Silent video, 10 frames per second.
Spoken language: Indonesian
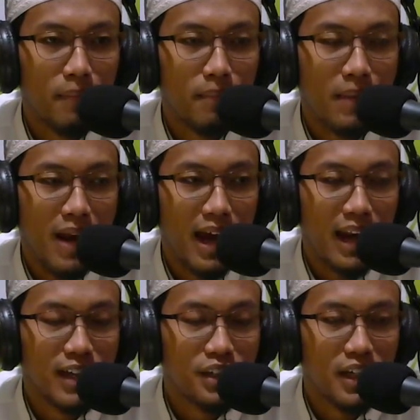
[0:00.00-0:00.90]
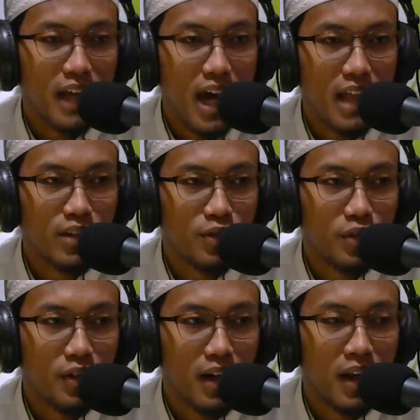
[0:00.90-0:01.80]
pelanggaran syariat,
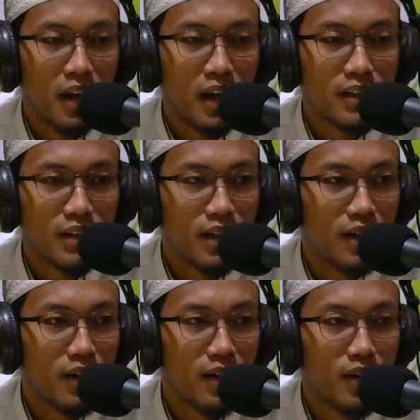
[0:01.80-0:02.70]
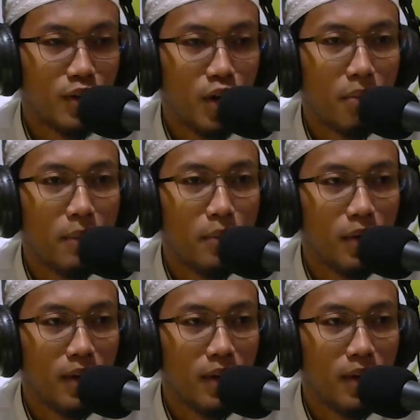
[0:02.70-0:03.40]
contohnya ada anak kecil uh, doyan mabuk